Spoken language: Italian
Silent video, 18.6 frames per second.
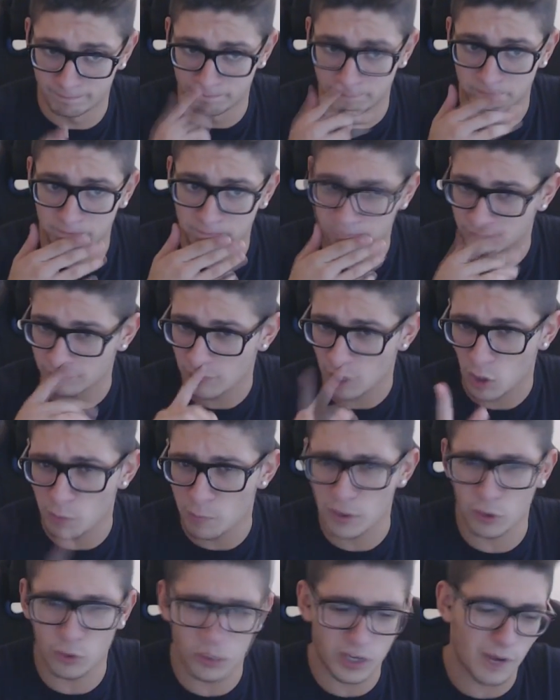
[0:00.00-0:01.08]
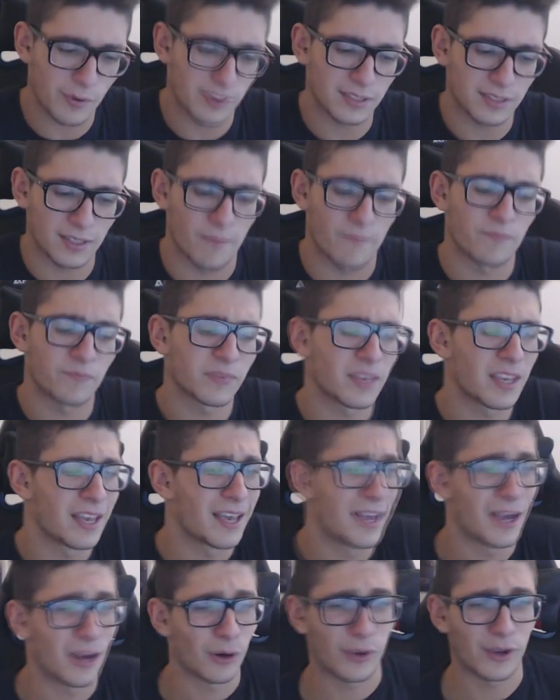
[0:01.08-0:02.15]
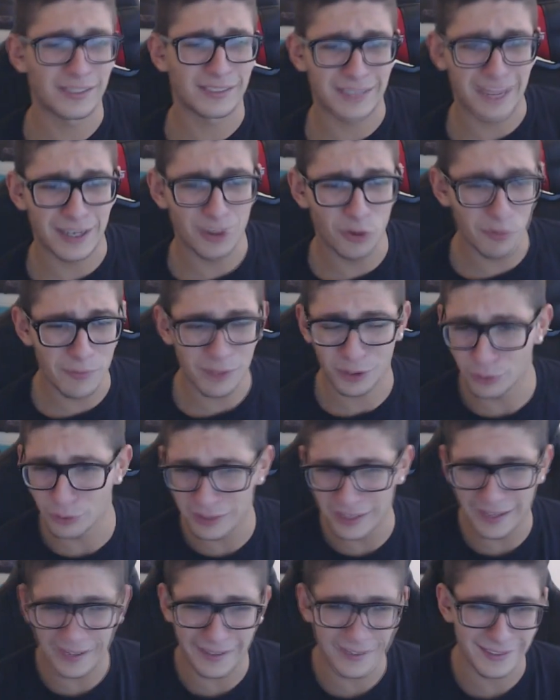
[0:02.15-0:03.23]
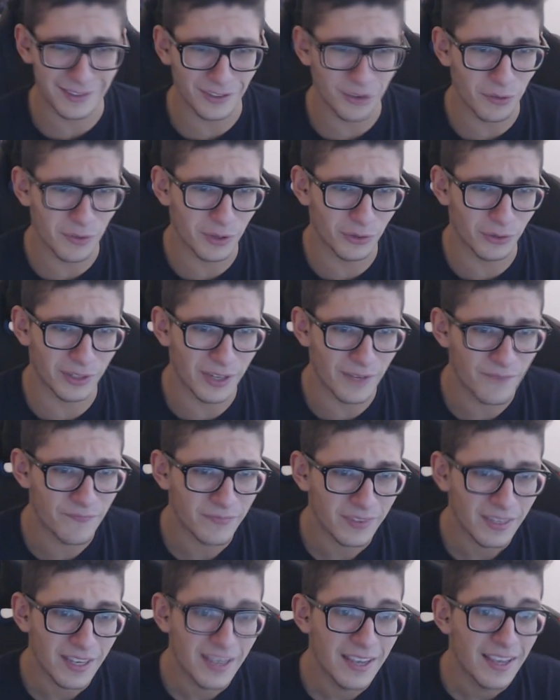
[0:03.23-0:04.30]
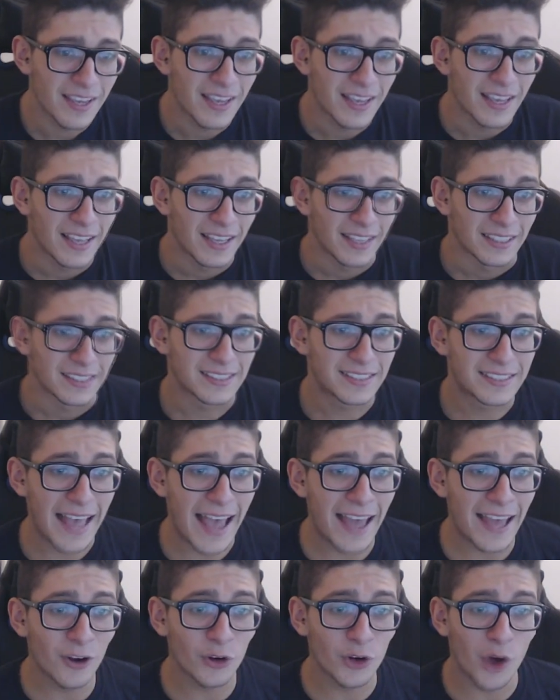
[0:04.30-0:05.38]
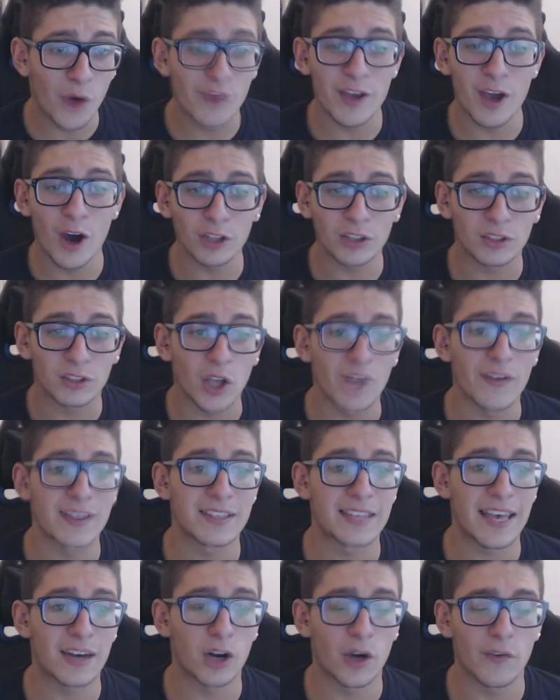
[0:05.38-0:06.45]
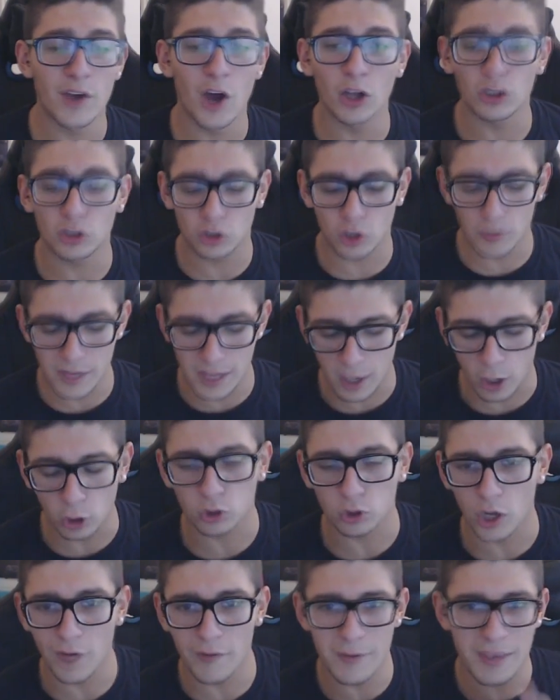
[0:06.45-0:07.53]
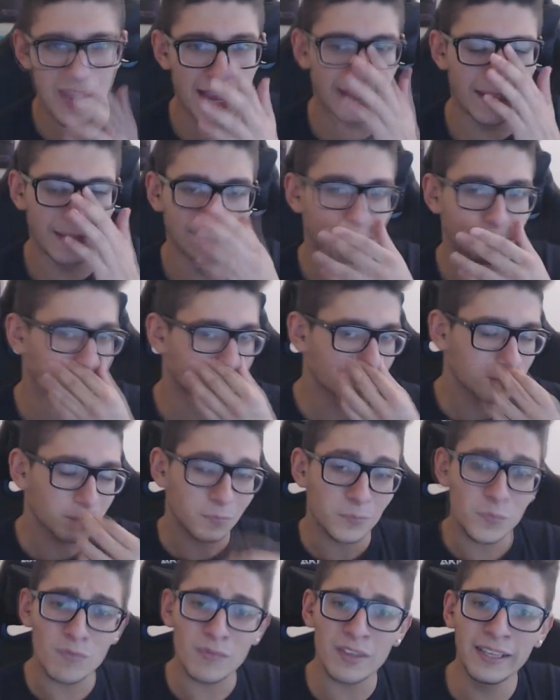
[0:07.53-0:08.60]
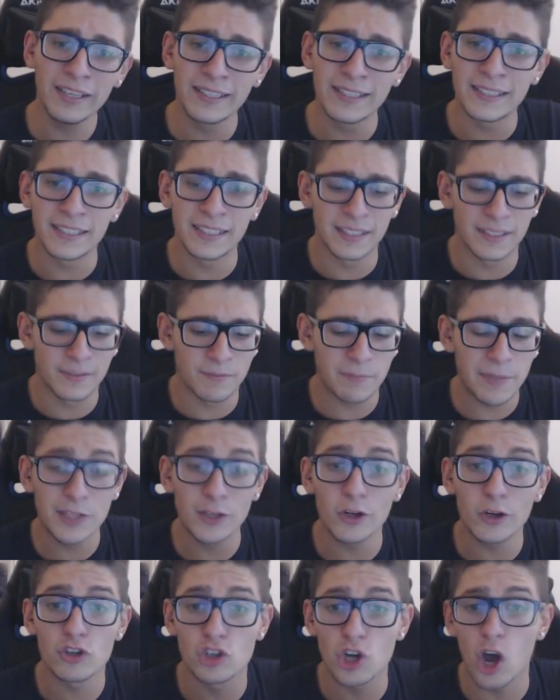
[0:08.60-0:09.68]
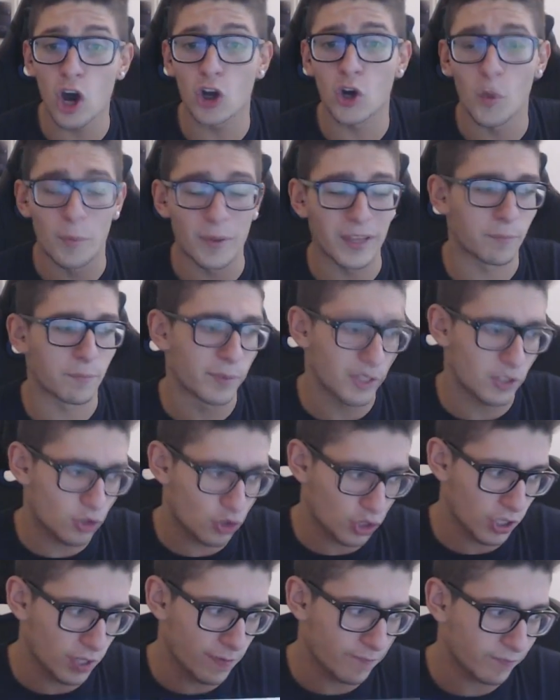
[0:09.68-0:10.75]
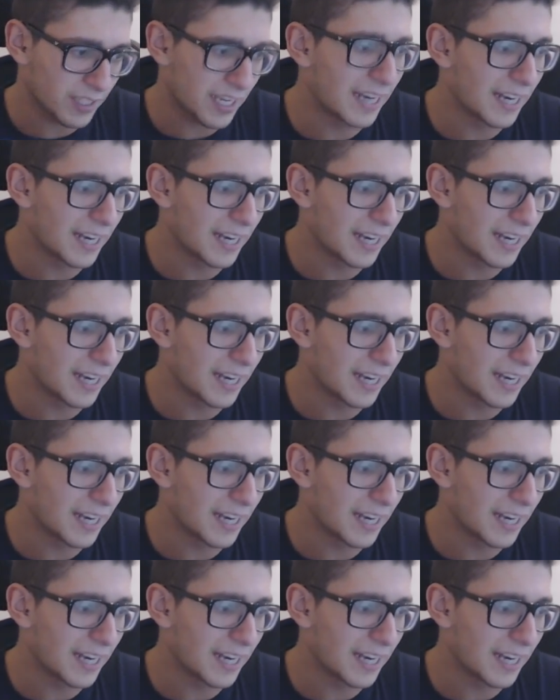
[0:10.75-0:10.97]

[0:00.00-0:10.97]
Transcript: Mm, non mi torna questa. Questa non mi torna, ragazzi, non mi torna. Zeno 9098 mi, 89 mi chiede. Eh, miglior gioco per PC.